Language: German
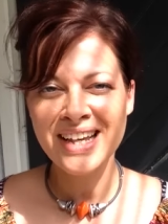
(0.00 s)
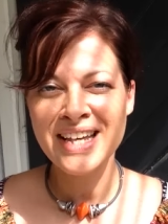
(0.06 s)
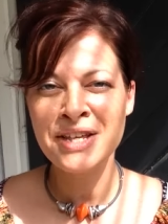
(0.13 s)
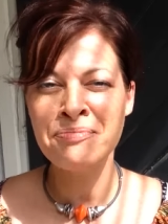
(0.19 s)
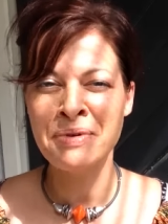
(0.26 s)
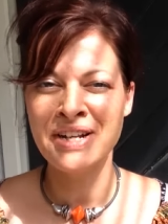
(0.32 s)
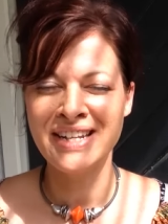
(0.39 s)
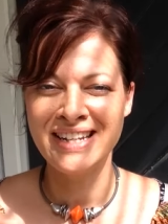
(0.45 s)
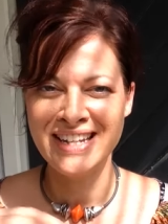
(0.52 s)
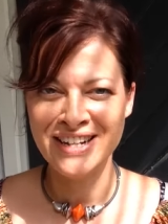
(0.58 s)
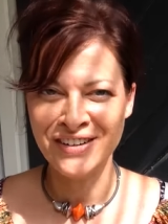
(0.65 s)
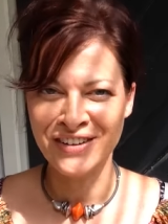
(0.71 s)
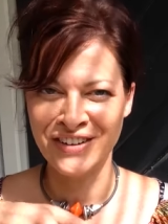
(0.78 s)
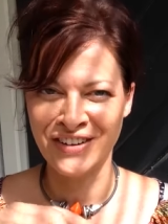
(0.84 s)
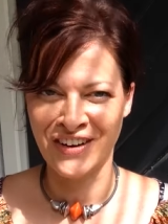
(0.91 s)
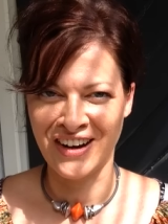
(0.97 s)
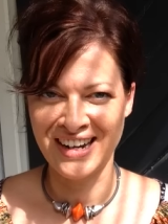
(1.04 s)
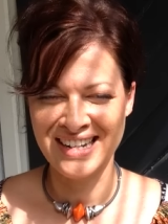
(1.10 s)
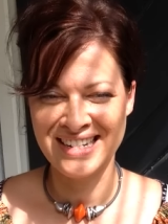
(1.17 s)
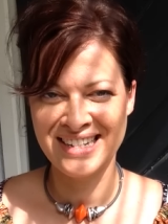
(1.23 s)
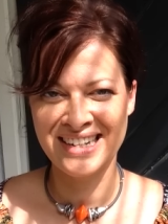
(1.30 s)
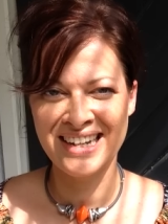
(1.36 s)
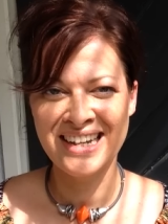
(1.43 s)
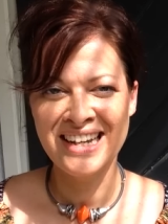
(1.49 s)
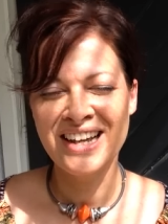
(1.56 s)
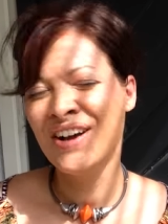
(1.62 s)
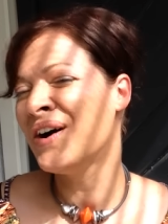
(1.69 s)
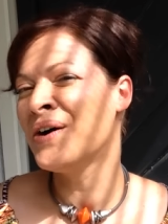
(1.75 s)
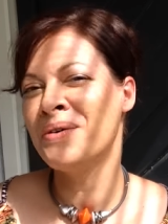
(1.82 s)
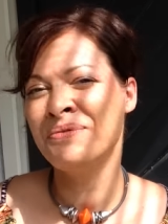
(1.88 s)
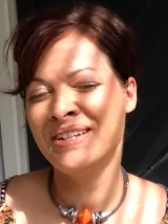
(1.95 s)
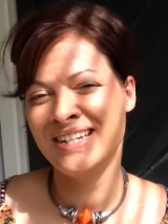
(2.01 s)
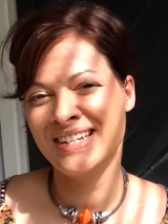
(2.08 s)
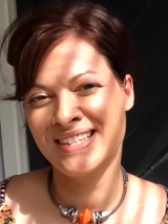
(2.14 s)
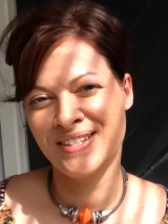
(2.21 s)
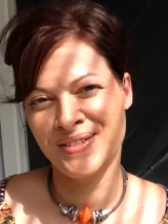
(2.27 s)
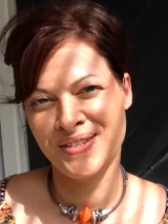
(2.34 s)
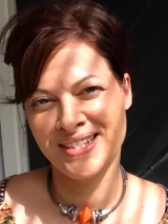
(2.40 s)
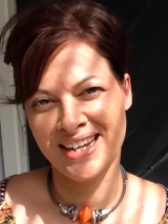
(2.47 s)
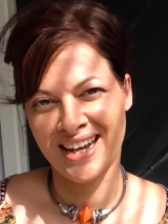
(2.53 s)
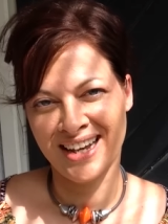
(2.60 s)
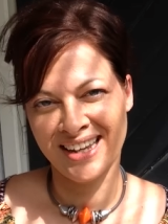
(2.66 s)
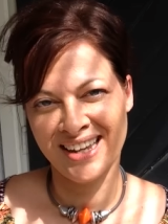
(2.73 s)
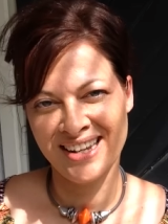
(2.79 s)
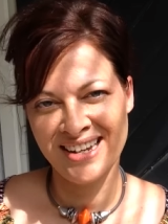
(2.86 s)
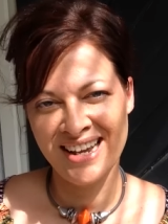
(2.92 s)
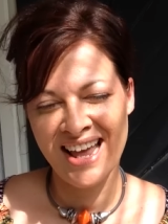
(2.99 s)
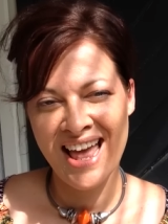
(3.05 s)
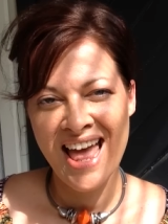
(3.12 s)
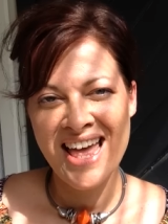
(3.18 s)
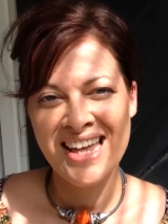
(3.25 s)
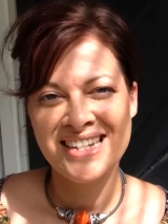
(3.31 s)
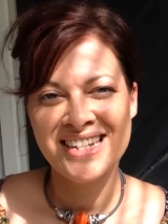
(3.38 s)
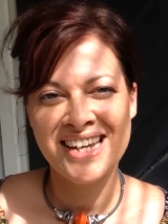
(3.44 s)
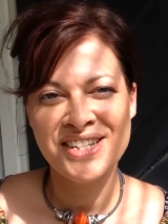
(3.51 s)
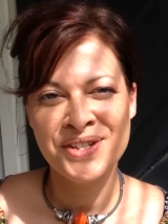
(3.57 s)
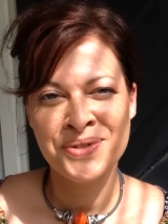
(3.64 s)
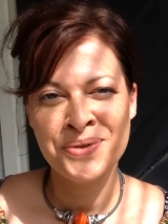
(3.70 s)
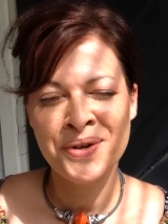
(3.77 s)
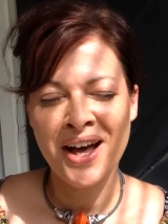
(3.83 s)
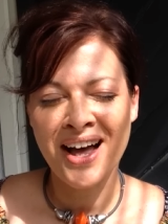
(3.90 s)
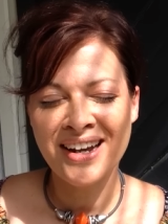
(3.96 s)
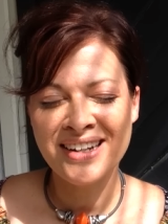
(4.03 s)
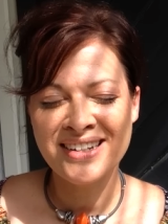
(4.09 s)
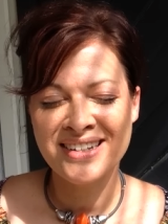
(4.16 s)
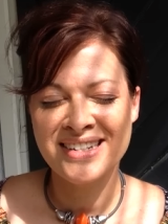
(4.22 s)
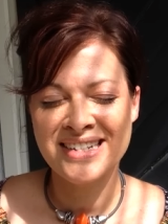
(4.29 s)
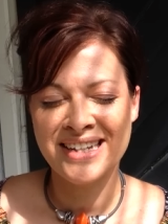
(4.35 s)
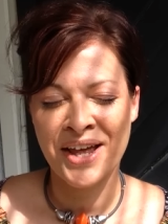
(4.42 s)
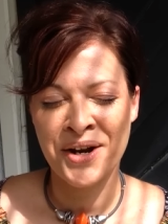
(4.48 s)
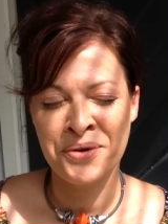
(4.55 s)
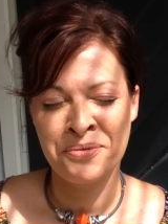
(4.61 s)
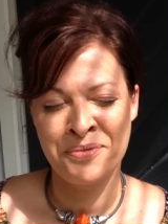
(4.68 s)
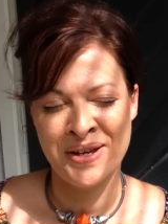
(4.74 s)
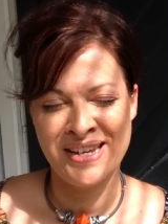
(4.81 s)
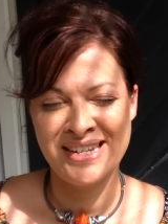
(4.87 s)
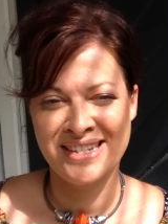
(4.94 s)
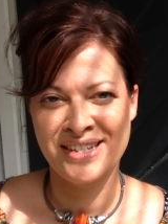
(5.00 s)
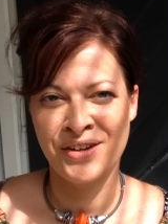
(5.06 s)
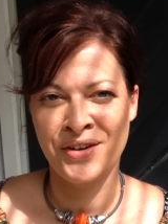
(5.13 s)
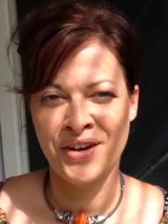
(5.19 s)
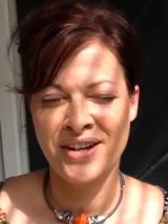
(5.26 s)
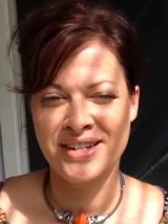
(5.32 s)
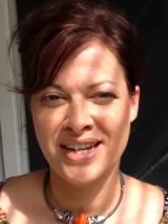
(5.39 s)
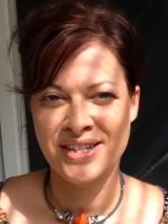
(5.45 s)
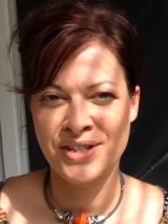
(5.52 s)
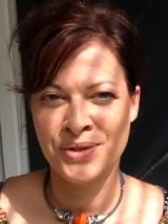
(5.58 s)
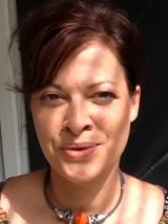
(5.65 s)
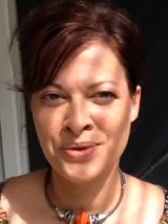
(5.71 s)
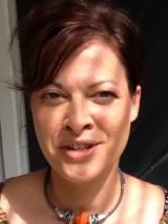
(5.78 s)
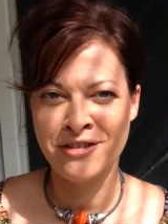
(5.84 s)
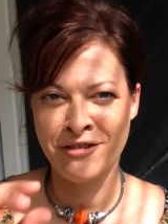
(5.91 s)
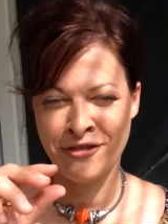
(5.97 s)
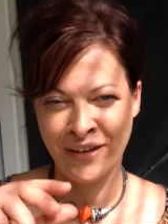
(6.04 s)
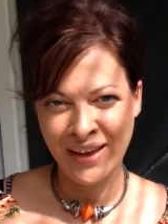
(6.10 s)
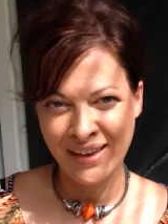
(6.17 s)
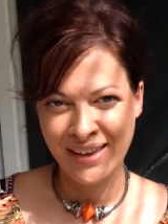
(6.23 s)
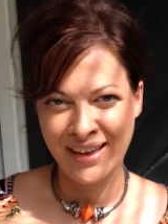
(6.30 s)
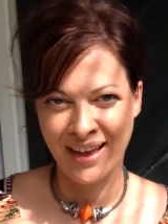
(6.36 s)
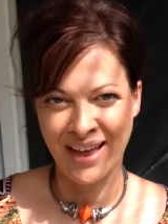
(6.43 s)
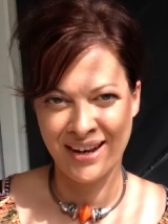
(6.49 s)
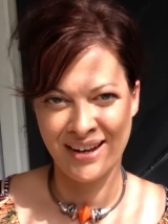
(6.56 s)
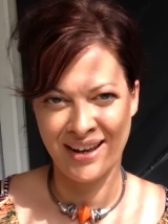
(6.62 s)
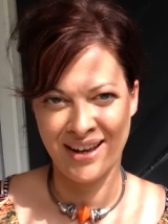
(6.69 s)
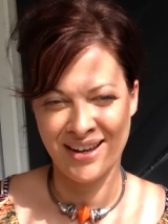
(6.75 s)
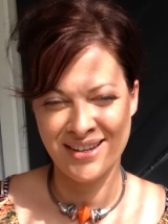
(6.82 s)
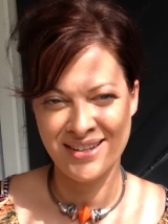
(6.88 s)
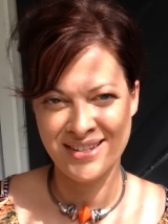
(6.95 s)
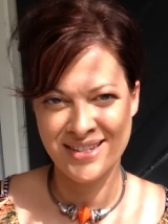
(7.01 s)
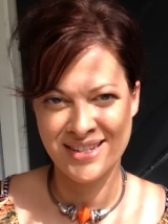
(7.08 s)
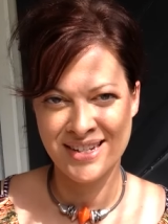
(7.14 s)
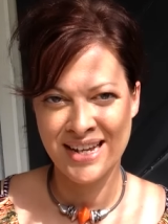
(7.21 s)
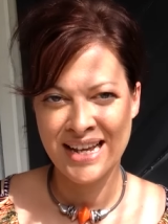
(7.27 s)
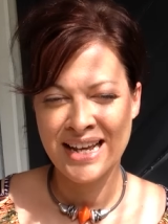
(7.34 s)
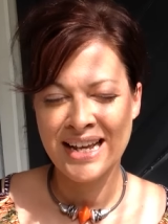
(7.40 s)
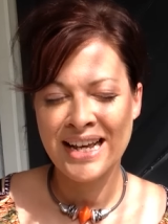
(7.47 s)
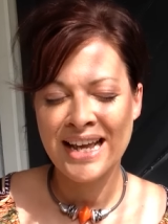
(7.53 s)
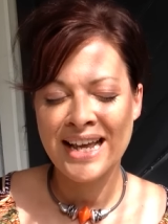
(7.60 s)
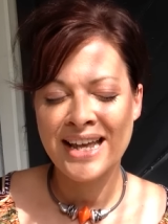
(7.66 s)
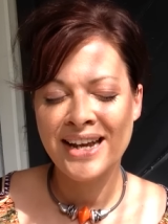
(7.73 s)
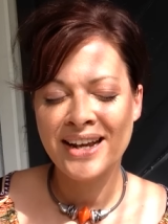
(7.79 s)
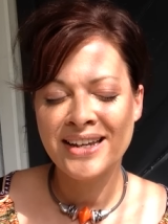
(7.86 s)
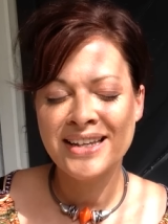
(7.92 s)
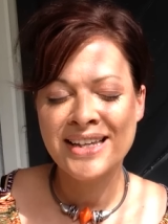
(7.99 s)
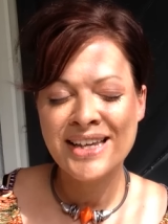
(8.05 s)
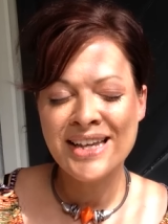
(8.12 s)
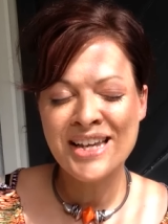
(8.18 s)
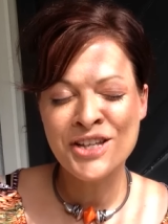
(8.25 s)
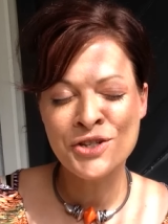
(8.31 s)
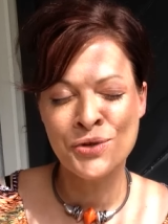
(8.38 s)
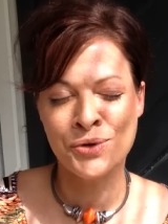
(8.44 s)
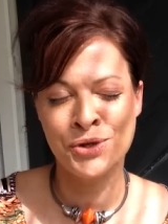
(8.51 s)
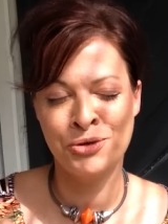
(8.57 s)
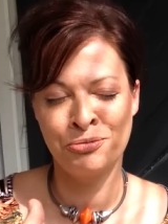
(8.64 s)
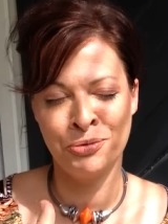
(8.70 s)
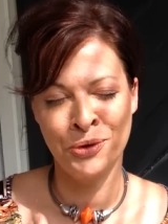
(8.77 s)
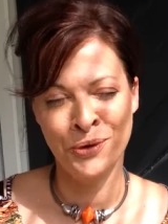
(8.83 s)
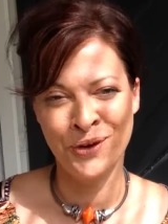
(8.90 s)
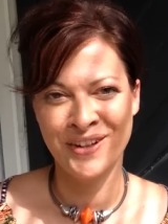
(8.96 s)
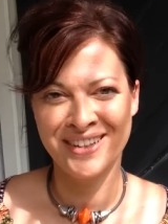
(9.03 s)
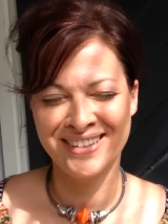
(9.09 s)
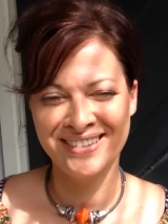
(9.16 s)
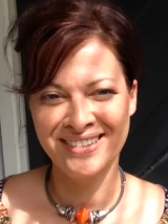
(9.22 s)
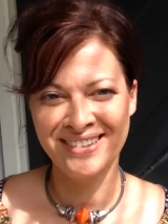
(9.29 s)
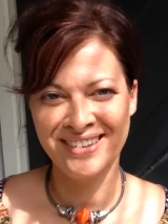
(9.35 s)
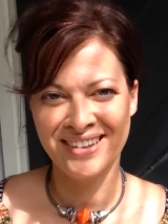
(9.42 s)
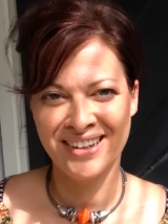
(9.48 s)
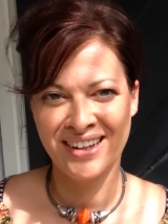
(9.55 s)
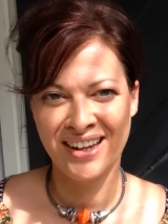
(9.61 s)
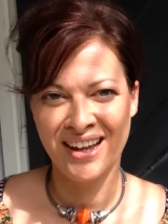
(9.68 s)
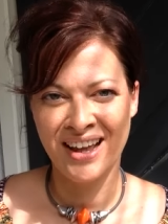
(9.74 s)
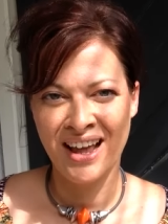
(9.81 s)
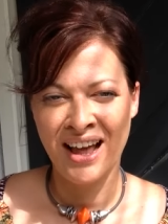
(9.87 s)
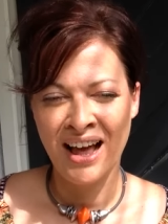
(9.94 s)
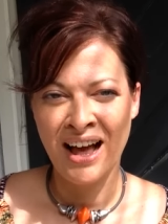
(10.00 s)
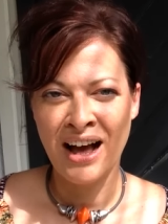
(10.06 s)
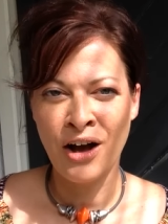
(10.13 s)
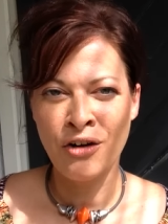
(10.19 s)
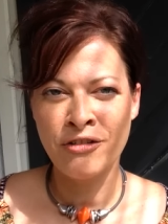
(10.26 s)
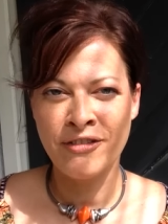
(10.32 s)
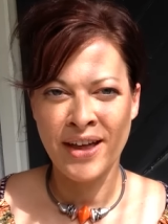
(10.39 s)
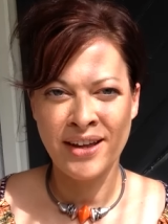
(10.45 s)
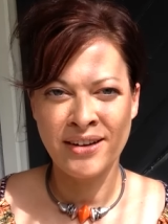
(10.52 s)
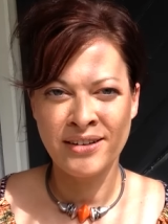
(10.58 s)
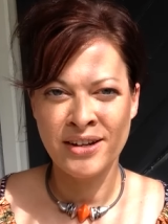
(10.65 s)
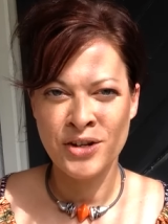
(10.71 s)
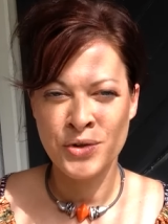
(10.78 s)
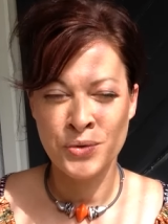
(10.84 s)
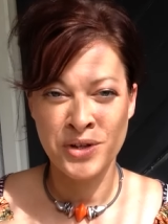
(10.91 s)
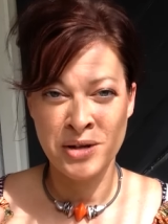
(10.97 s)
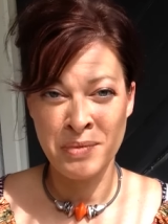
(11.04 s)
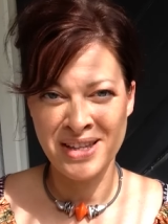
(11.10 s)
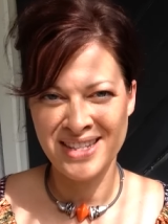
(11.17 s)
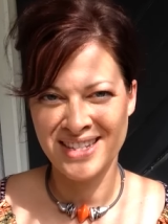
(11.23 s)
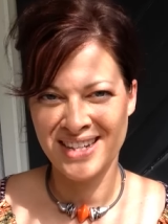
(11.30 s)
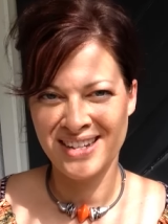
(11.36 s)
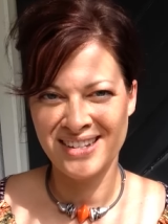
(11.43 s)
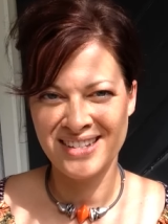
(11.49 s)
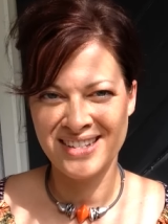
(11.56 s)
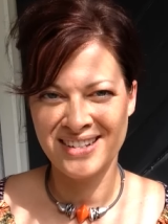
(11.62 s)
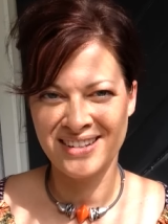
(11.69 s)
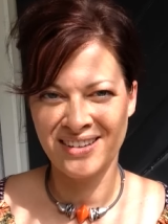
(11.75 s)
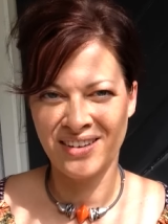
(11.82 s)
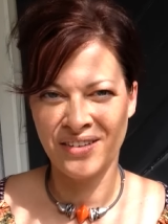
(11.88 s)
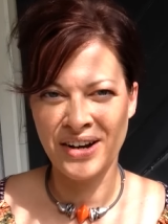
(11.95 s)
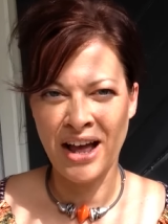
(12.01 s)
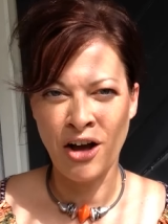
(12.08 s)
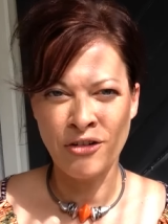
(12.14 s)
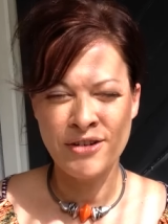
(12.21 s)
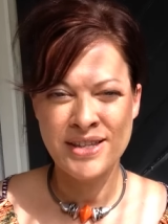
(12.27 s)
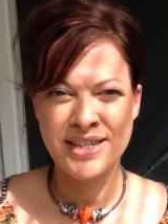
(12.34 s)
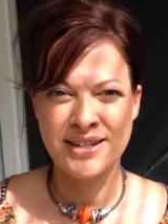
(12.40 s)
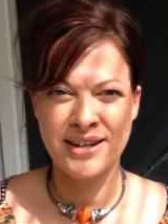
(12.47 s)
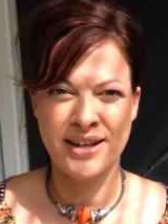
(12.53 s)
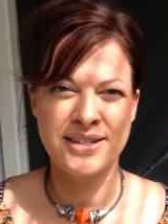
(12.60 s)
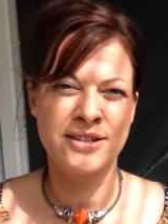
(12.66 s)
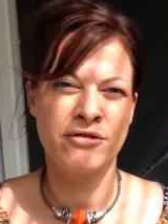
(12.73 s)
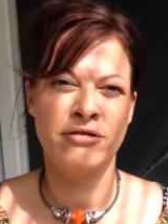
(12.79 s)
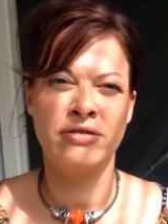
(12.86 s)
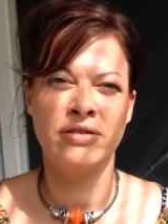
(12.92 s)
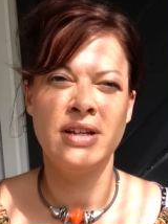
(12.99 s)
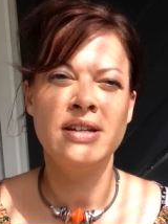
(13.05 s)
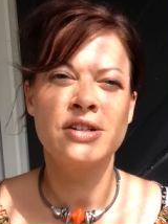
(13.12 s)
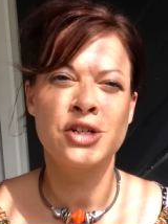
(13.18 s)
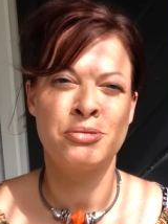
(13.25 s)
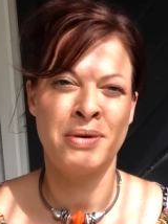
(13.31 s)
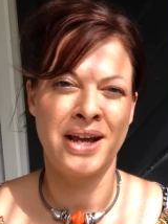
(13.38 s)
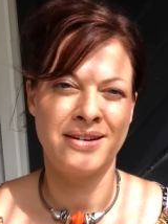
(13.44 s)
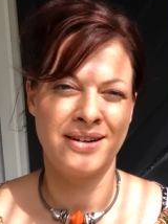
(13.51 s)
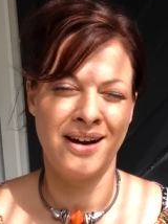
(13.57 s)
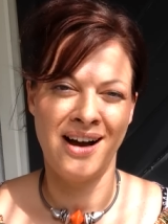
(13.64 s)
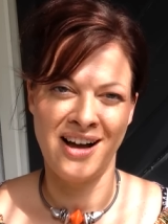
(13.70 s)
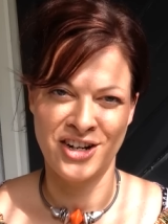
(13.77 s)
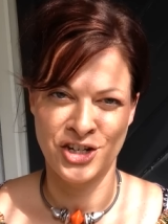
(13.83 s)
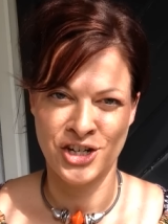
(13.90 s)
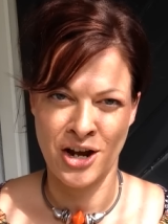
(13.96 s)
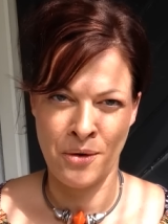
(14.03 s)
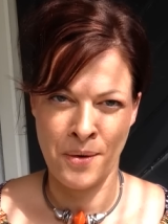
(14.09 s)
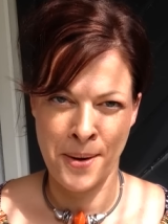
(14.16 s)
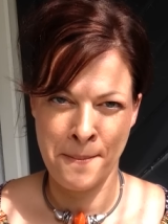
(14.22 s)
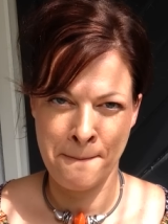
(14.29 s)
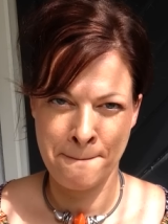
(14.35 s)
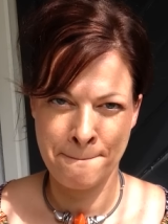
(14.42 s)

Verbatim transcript: Ich bin hier und heute, um dir zu sagen, dass du gar nicht in Trennung bist, sondern dass du die Fähigkeit hast, Energie zu spüren, auch wenn du niemand siehst und auch wenn sie das viel später anschauen.